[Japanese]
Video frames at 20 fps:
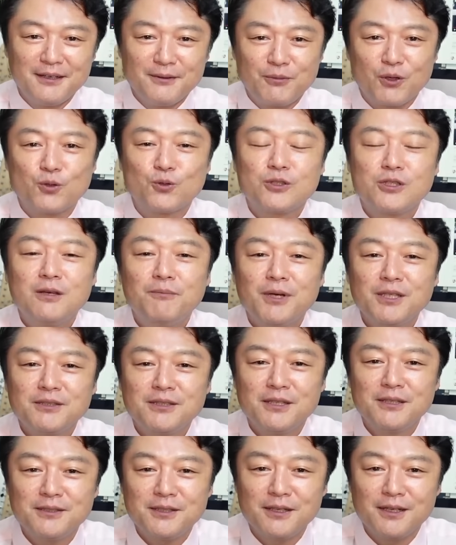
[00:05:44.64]
まあ、この千パーチ
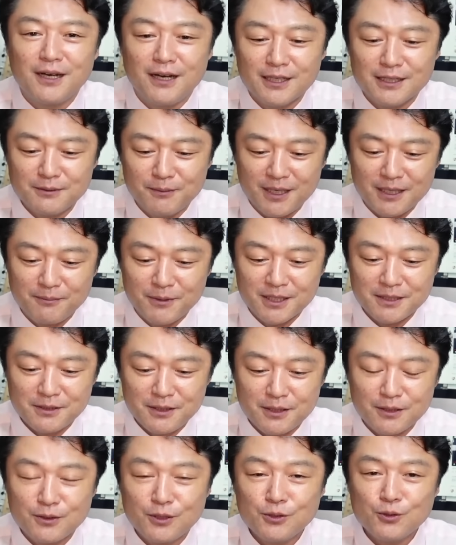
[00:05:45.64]
先生が始まりまし
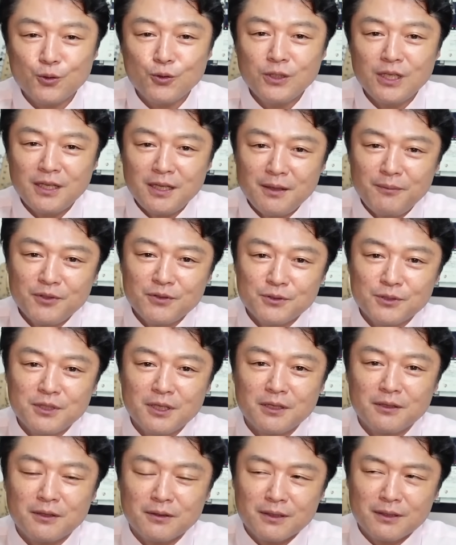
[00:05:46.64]
てでそこでデビューし
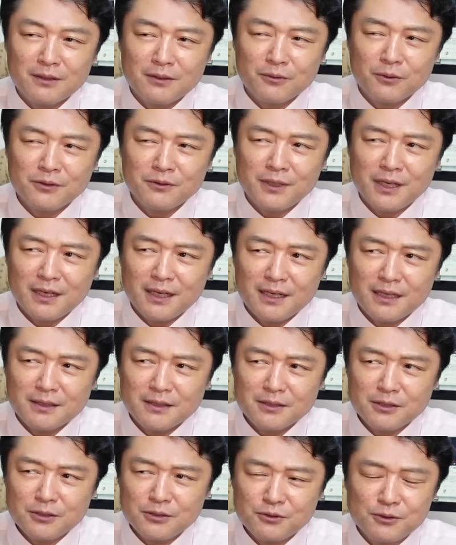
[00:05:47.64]
てたというか
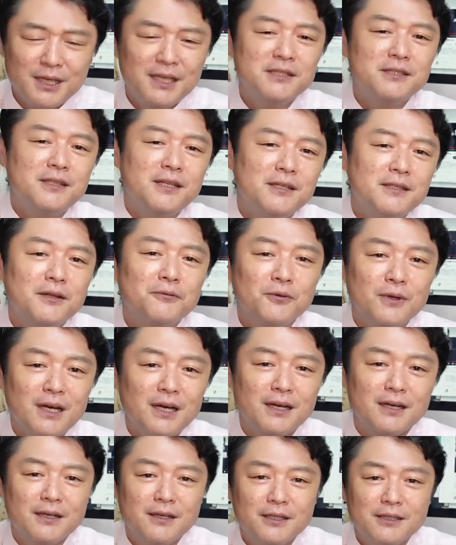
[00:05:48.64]
出演していたの
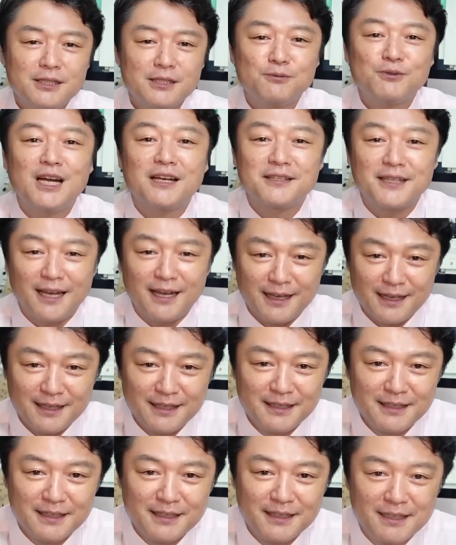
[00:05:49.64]
が渋垣隊
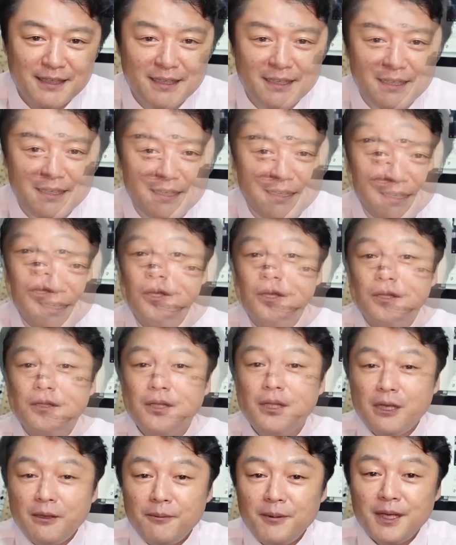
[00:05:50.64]

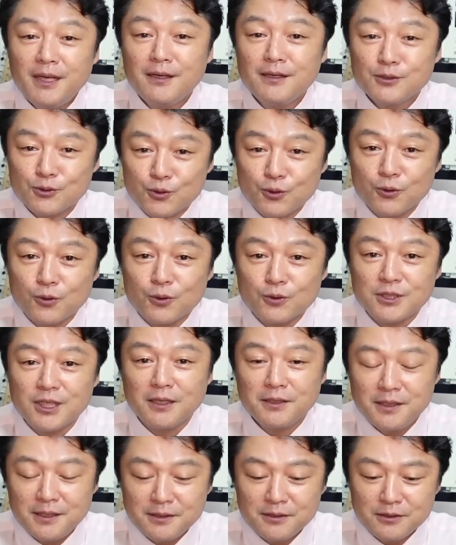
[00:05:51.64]
TBS と
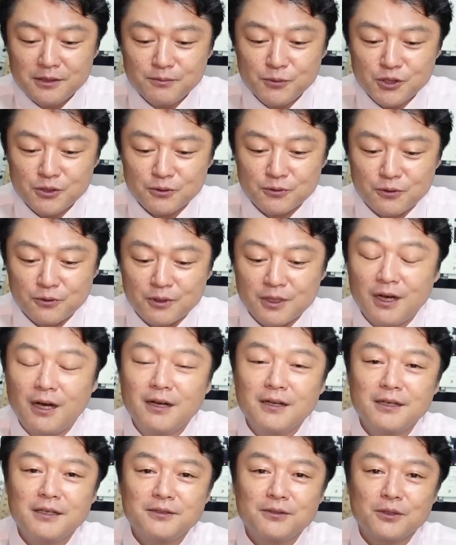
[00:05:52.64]
ジャニーズ事務所との
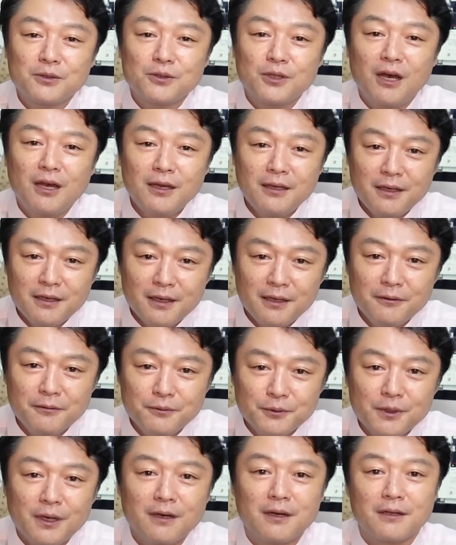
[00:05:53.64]
関係性は大変
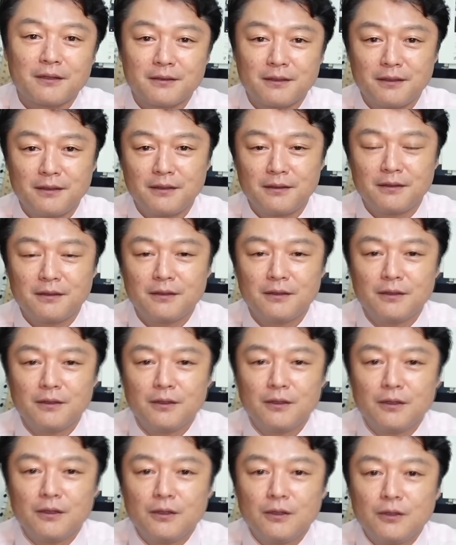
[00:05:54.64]
深かった
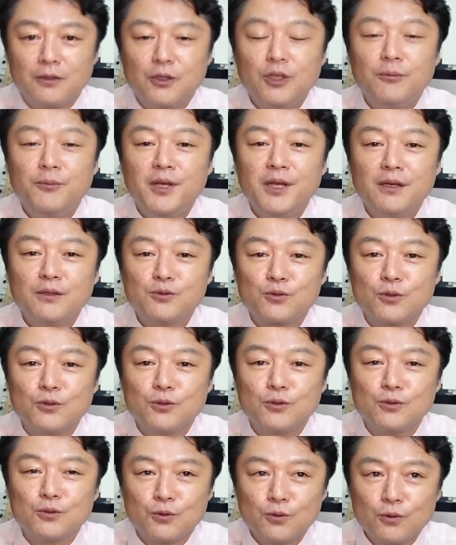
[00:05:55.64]
TBS と
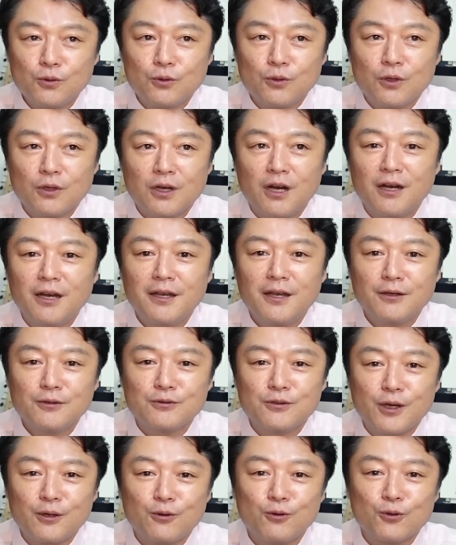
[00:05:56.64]
いうと輝
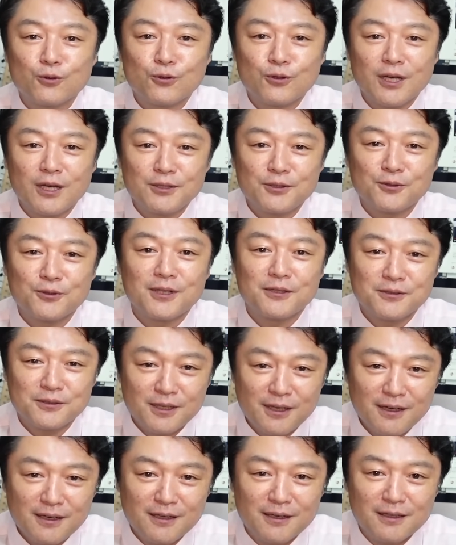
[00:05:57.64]
くレコード大賞です
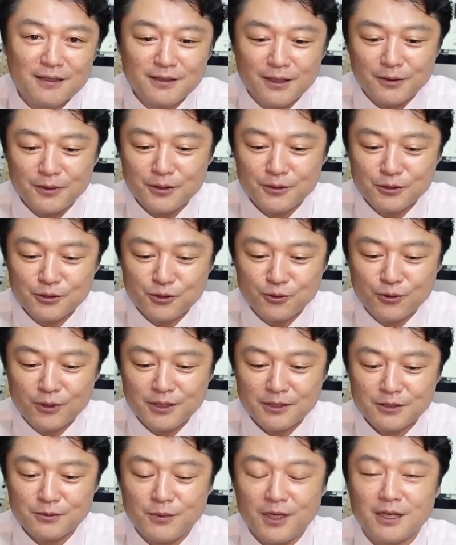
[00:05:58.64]
かなんていう賞
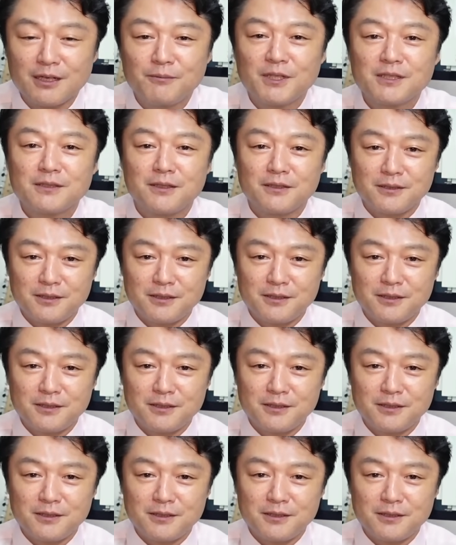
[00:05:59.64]
レースもありました